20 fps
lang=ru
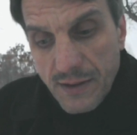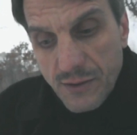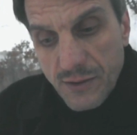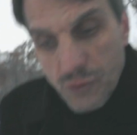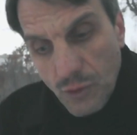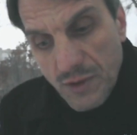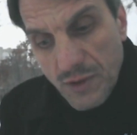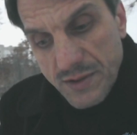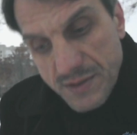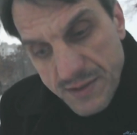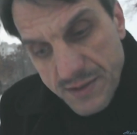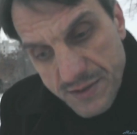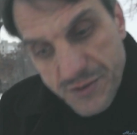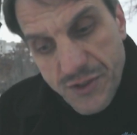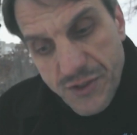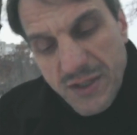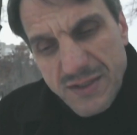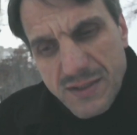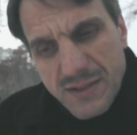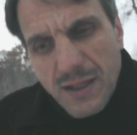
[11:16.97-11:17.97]
То есть
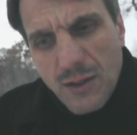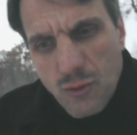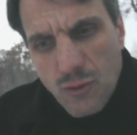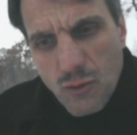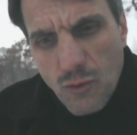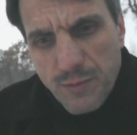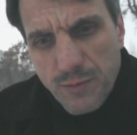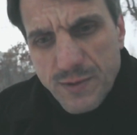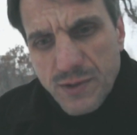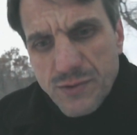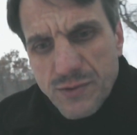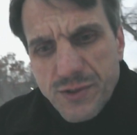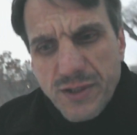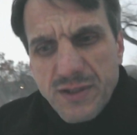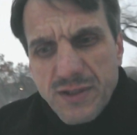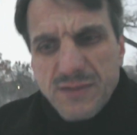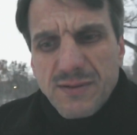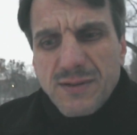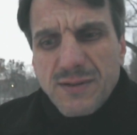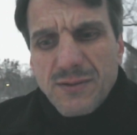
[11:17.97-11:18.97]
через коррупцию,
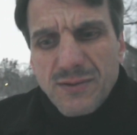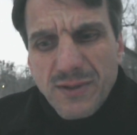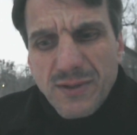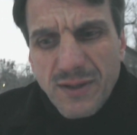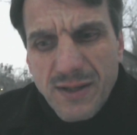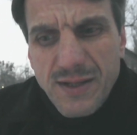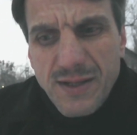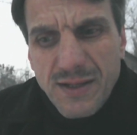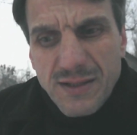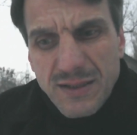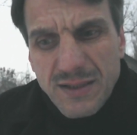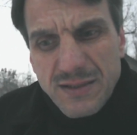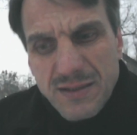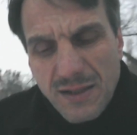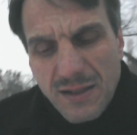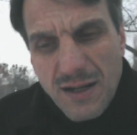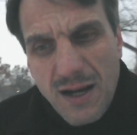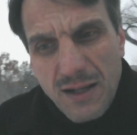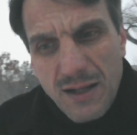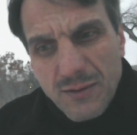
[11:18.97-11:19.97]
через вот эту
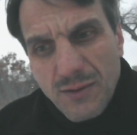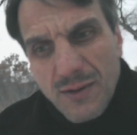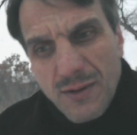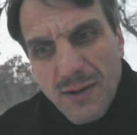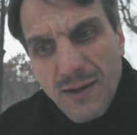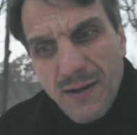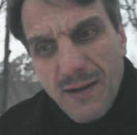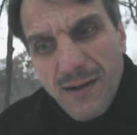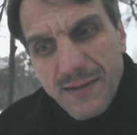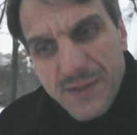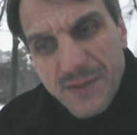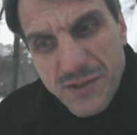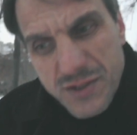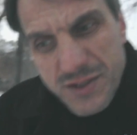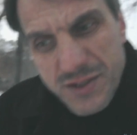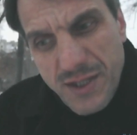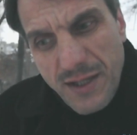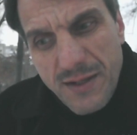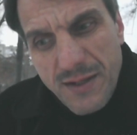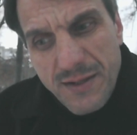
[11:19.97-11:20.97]
гнидозраду. Это ж
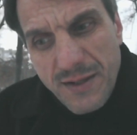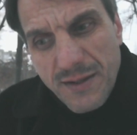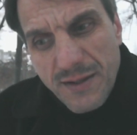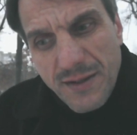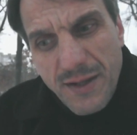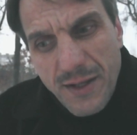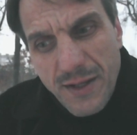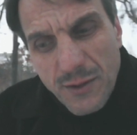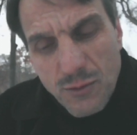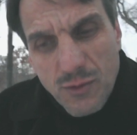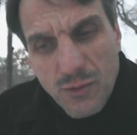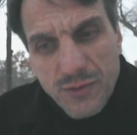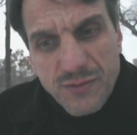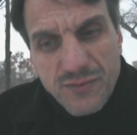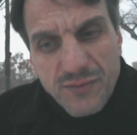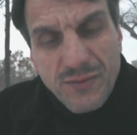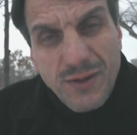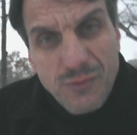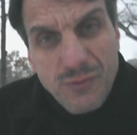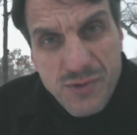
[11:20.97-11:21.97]
дегенерирует
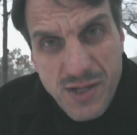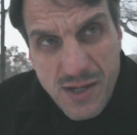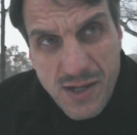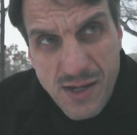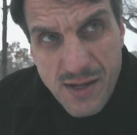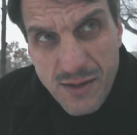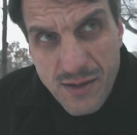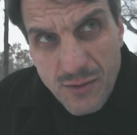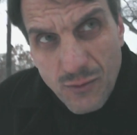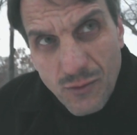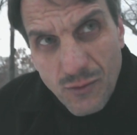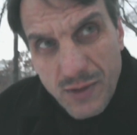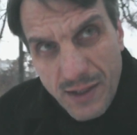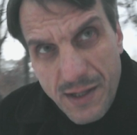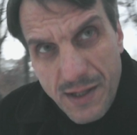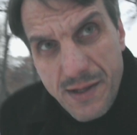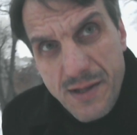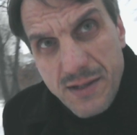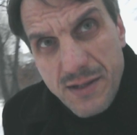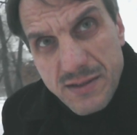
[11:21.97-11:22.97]
людей,
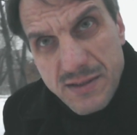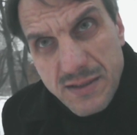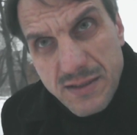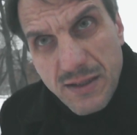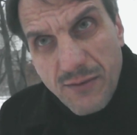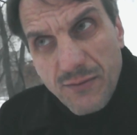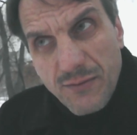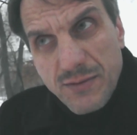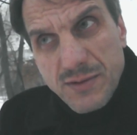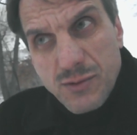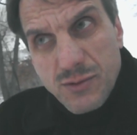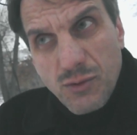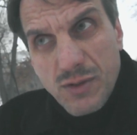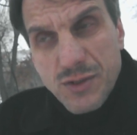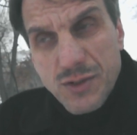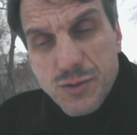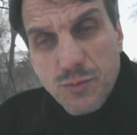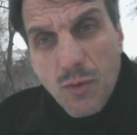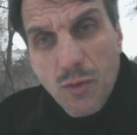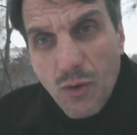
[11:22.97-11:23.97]
украинцев. Сколько
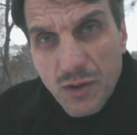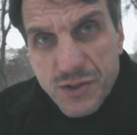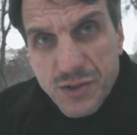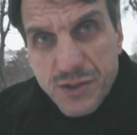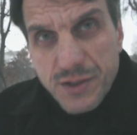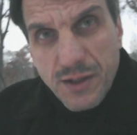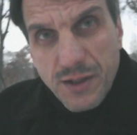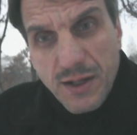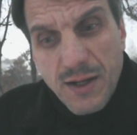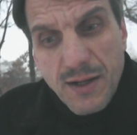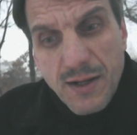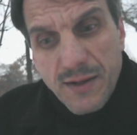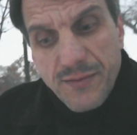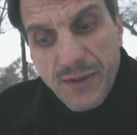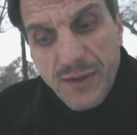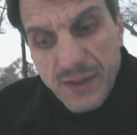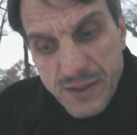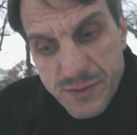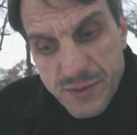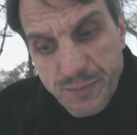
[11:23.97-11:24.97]
ж можно?
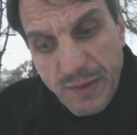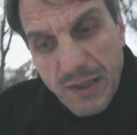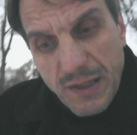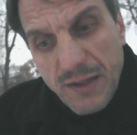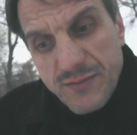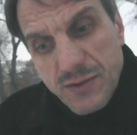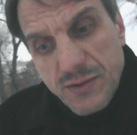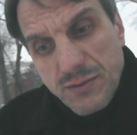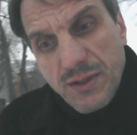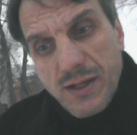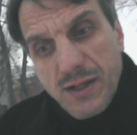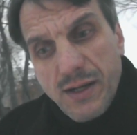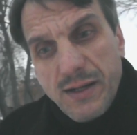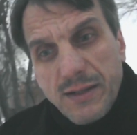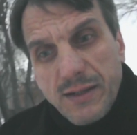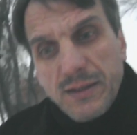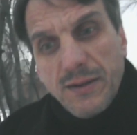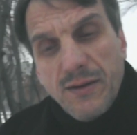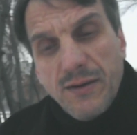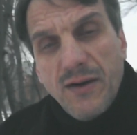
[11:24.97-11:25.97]
Надо ж пора все-таки
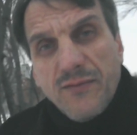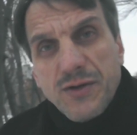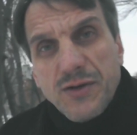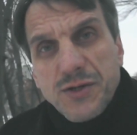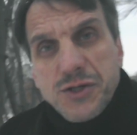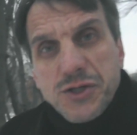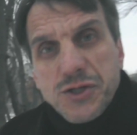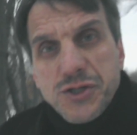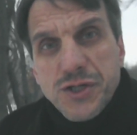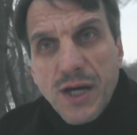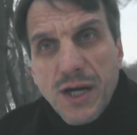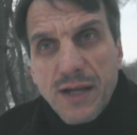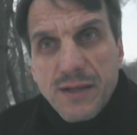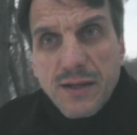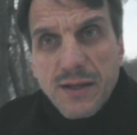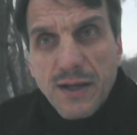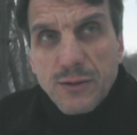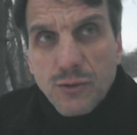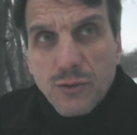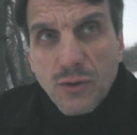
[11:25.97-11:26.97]
как-то вычищать
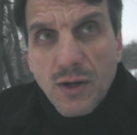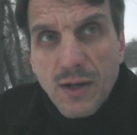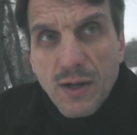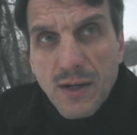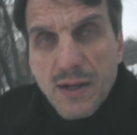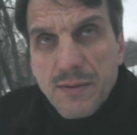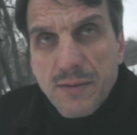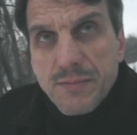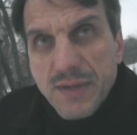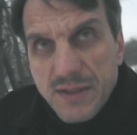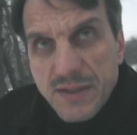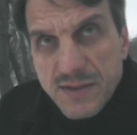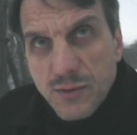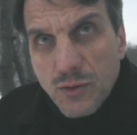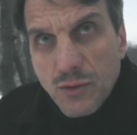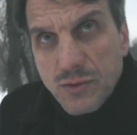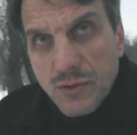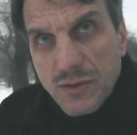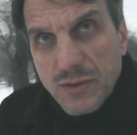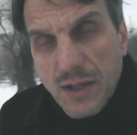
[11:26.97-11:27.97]
эту
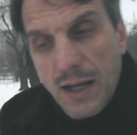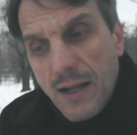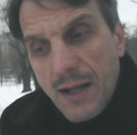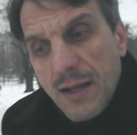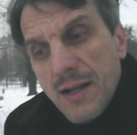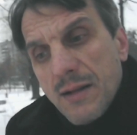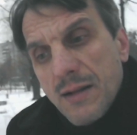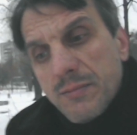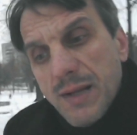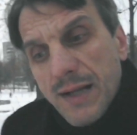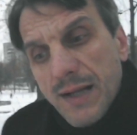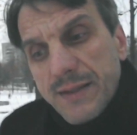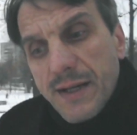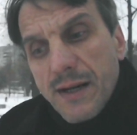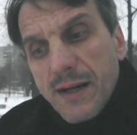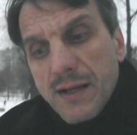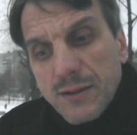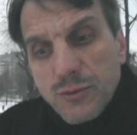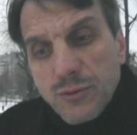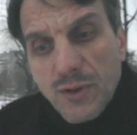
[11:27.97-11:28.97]
мерзоту. Да, благодаря
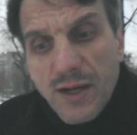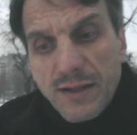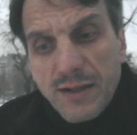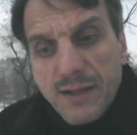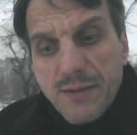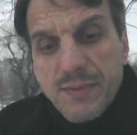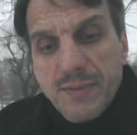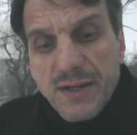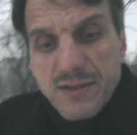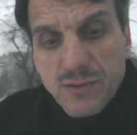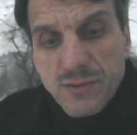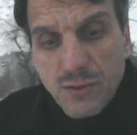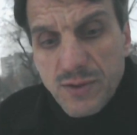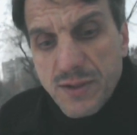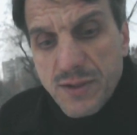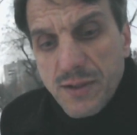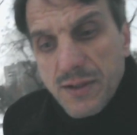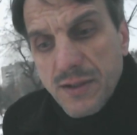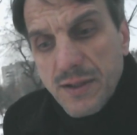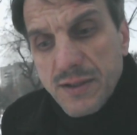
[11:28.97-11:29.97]
которой этой
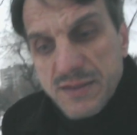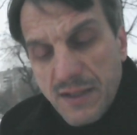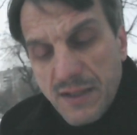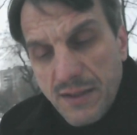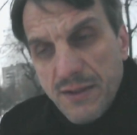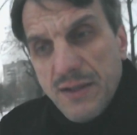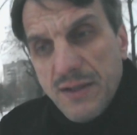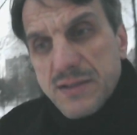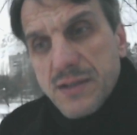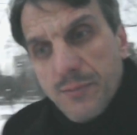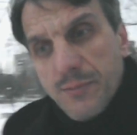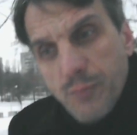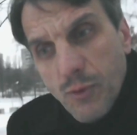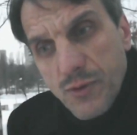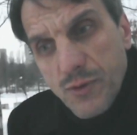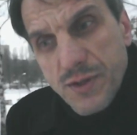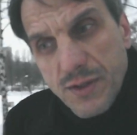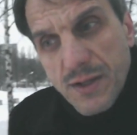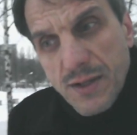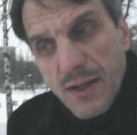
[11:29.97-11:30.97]
мерзоте загнался
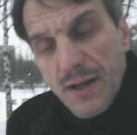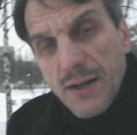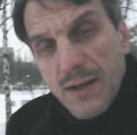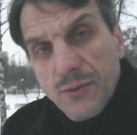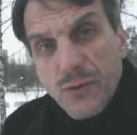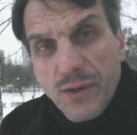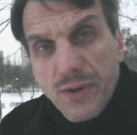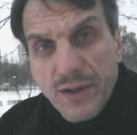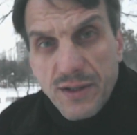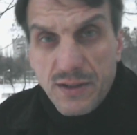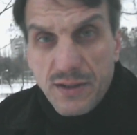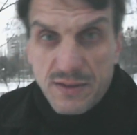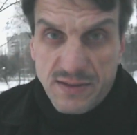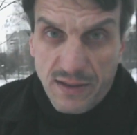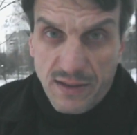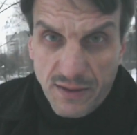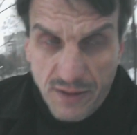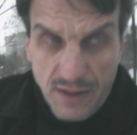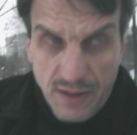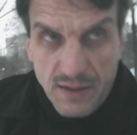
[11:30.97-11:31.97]
Путин, ну и
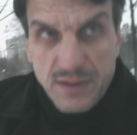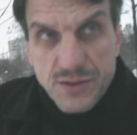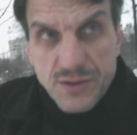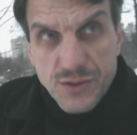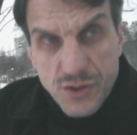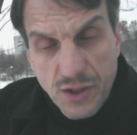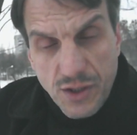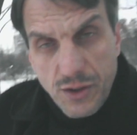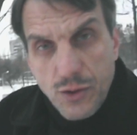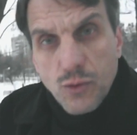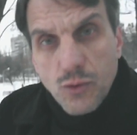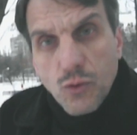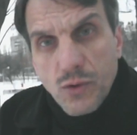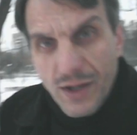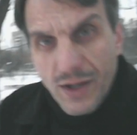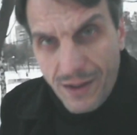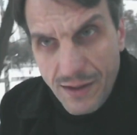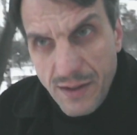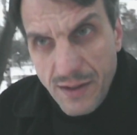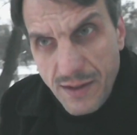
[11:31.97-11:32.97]
загналась же и
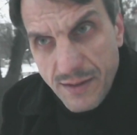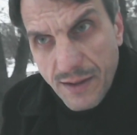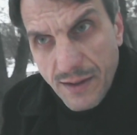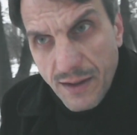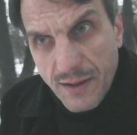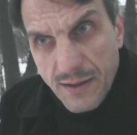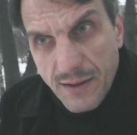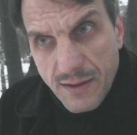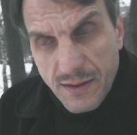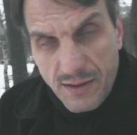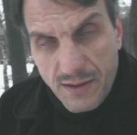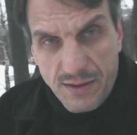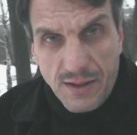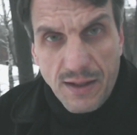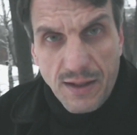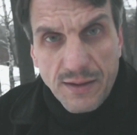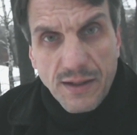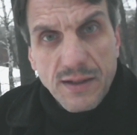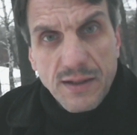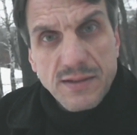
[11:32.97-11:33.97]
Украина.
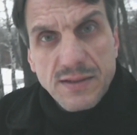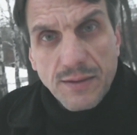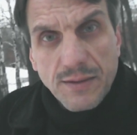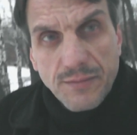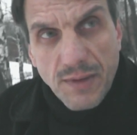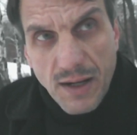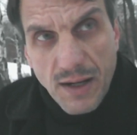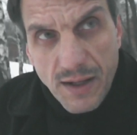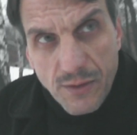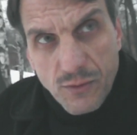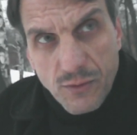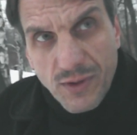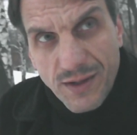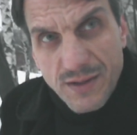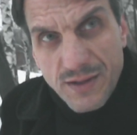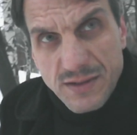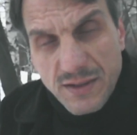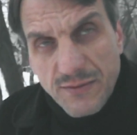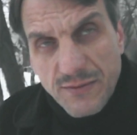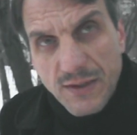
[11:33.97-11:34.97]
Хотя она и сама, и
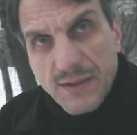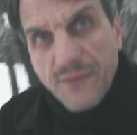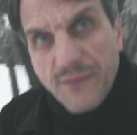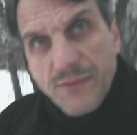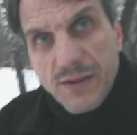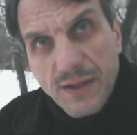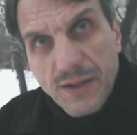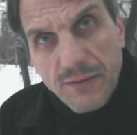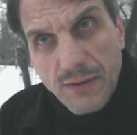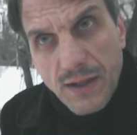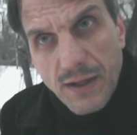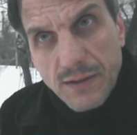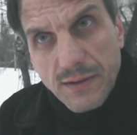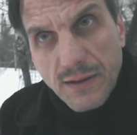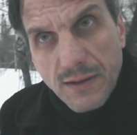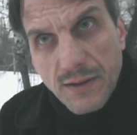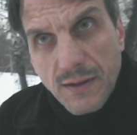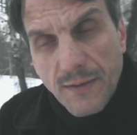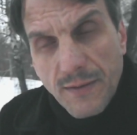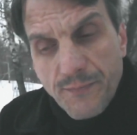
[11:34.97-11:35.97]
украинцы в этом виноваты.
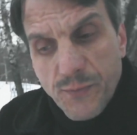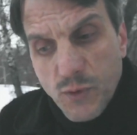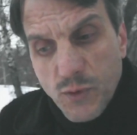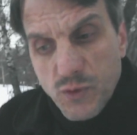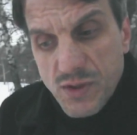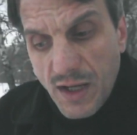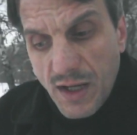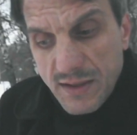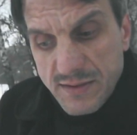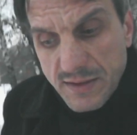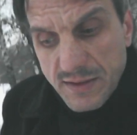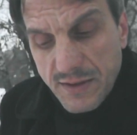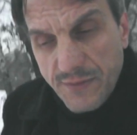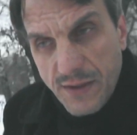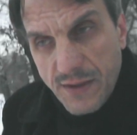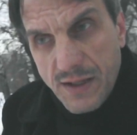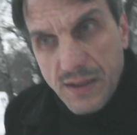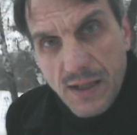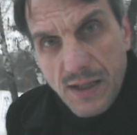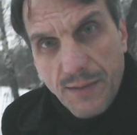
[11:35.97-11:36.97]
Вот как с этого
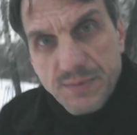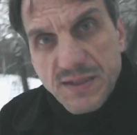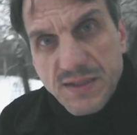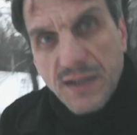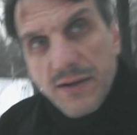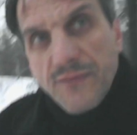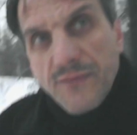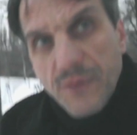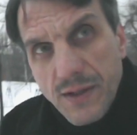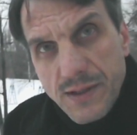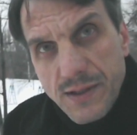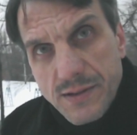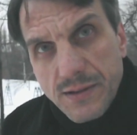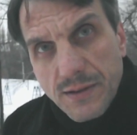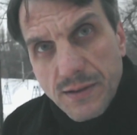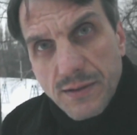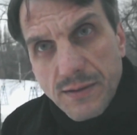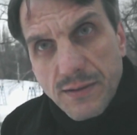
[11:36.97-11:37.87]
коллапса и выйти?